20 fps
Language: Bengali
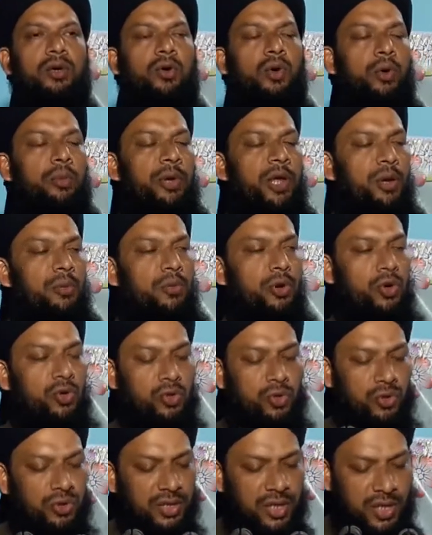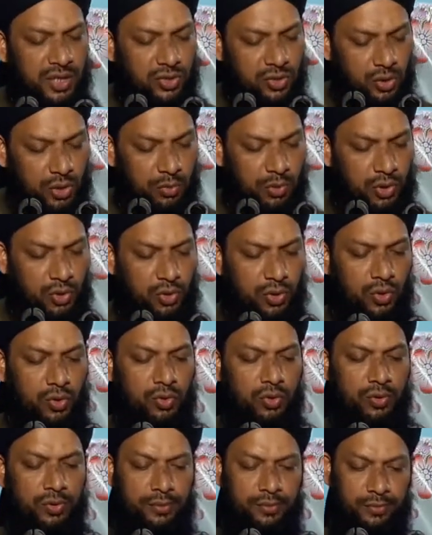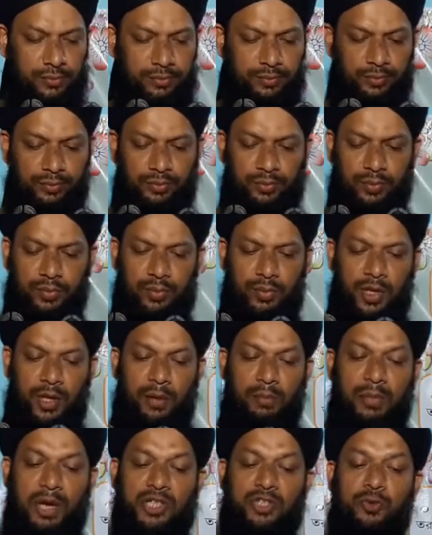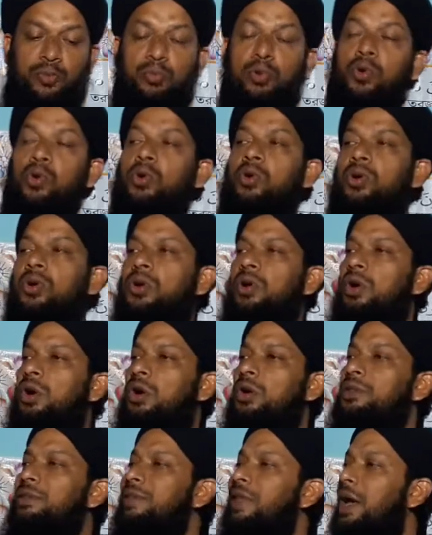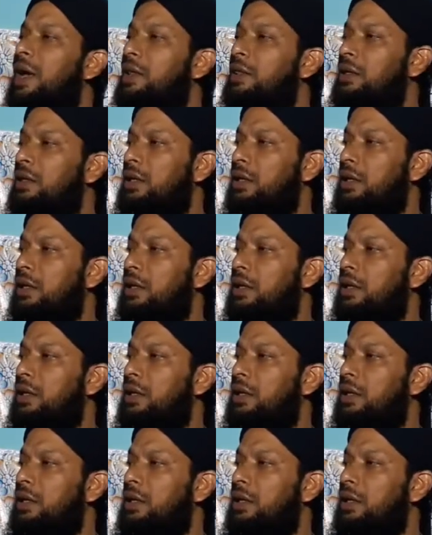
গভীর মনোযোগ দিয়ে শ্রবণ করুন মসবুক অর্থাৎ